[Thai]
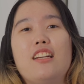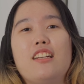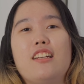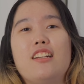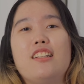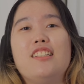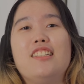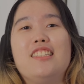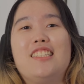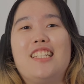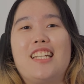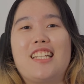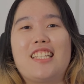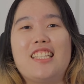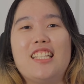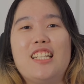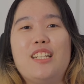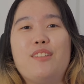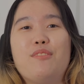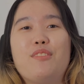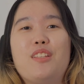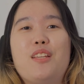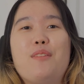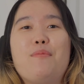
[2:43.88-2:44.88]
ก็คือจากเดิ
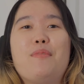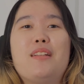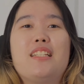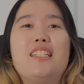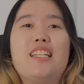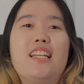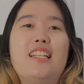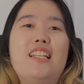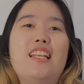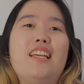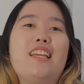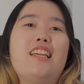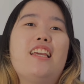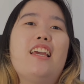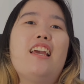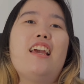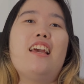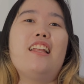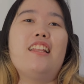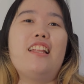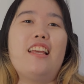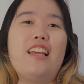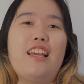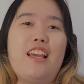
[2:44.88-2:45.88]
มที่มันใช้ได้แค่
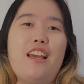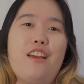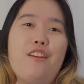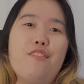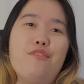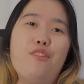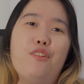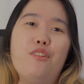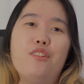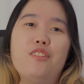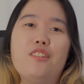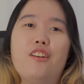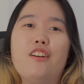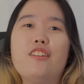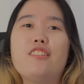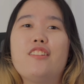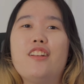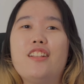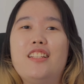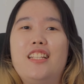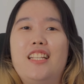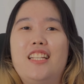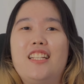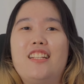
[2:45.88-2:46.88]
ใน iPhone เนาะต
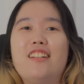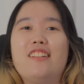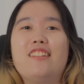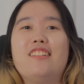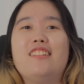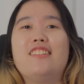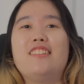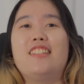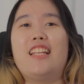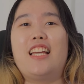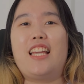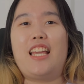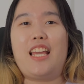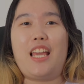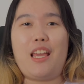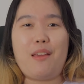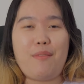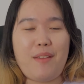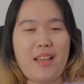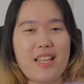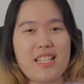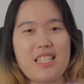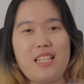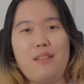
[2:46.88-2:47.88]
อนนี้ก็คือใน
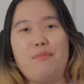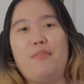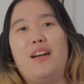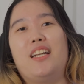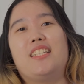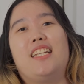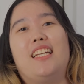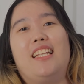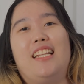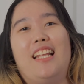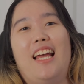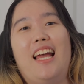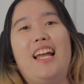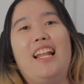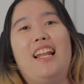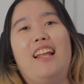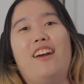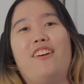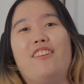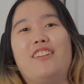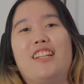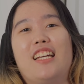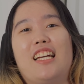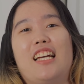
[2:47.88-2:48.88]
iPad สามารถใช้ได้
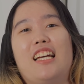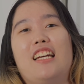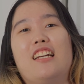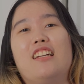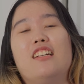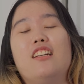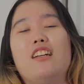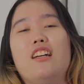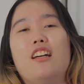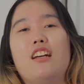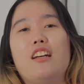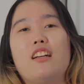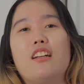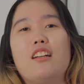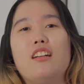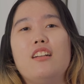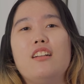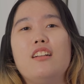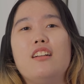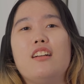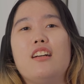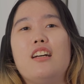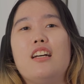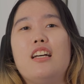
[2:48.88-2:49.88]
แล้วนะคะก็
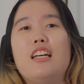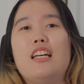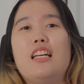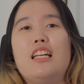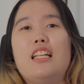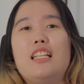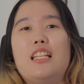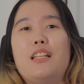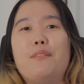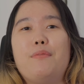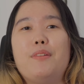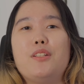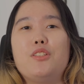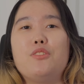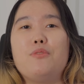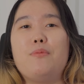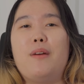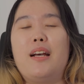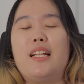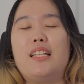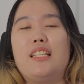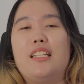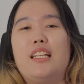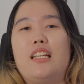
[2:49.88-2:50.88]
ณปัจจุ
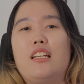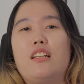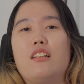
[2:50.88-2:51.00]
บันเนี่